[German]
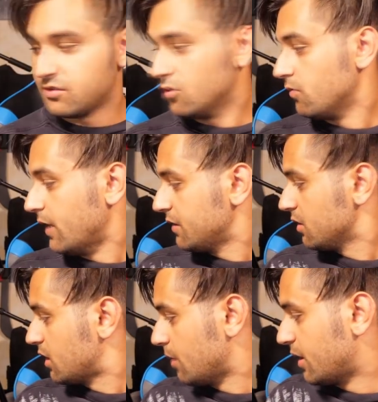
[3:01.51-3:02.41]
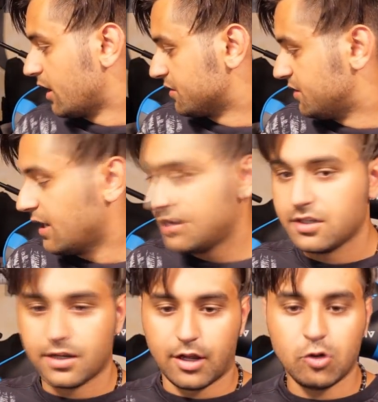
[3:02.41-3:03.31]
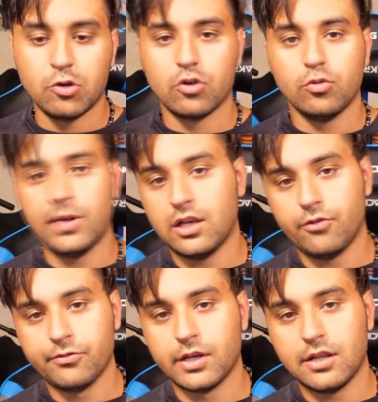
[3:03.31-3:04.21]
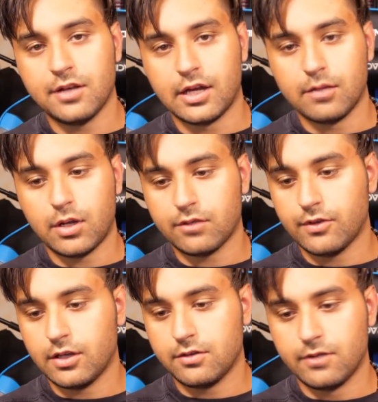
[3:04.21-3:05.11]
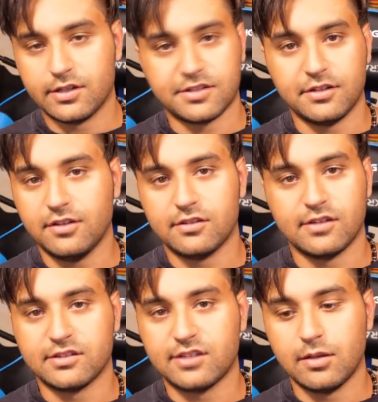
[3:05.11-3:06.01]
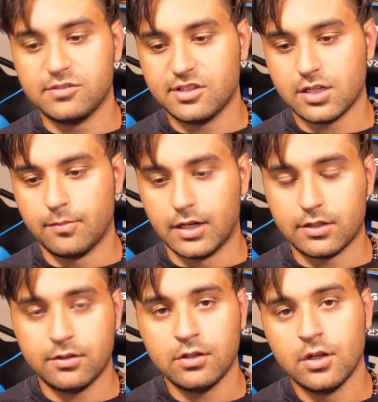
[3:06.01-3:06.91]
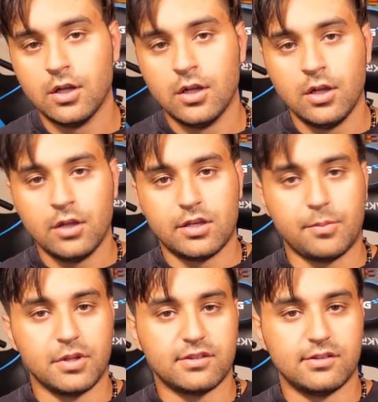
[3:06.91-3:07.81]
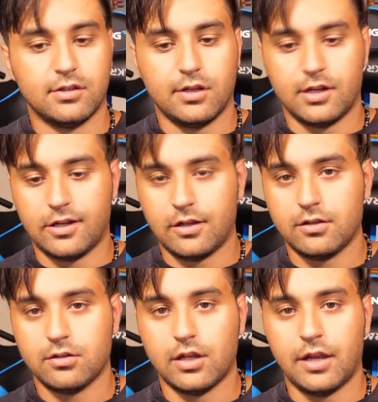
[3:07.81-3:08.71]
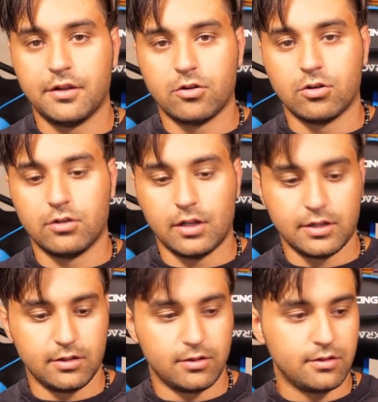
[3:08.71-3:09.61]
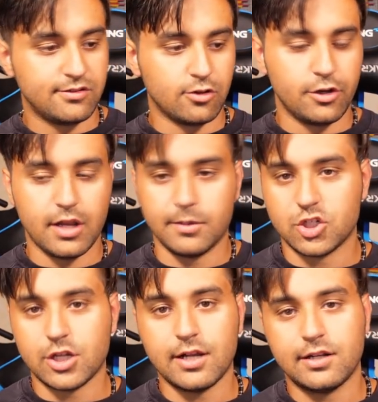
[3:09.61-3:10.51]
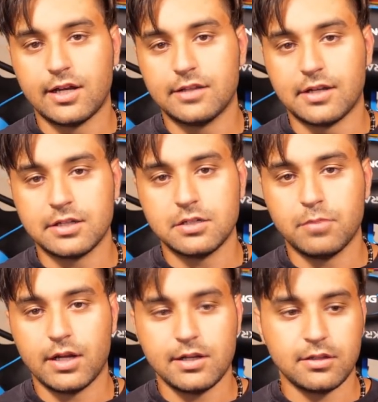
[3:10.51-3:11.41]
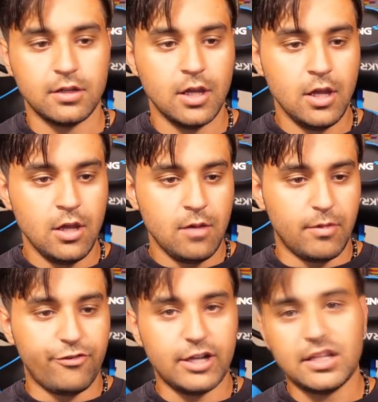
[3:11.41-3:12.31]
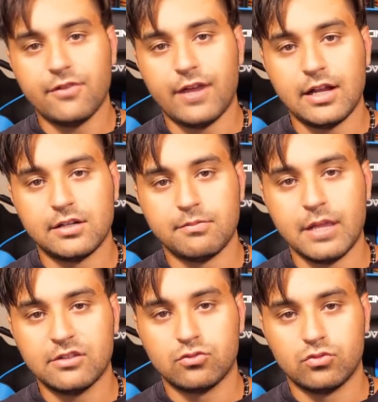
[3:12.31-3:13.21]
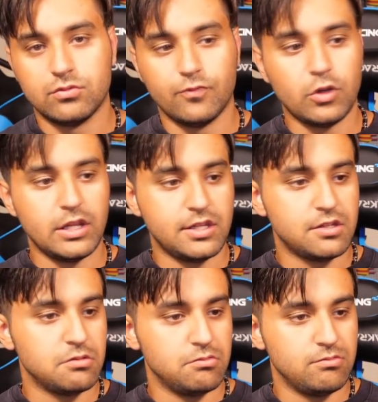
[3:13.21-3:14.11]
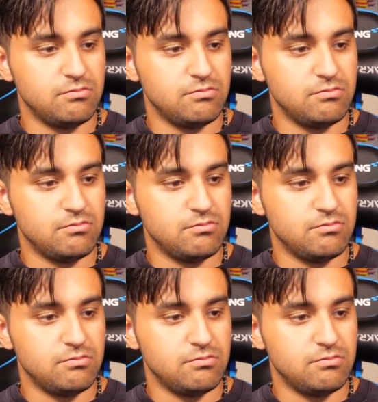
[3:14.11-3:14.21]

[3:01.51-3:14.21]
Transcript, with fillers: jetzt noch weitere Kameras da, die dann auch noch überall auf dem Gelände angebracht werden. Ich will das Ganze jetzt extrem sicher machen. Ich habe jetzt äh, na, an den, an den Zäunen habe ich Stacheldraht angebracht. Mein Vater, der war halt mehr so wirklich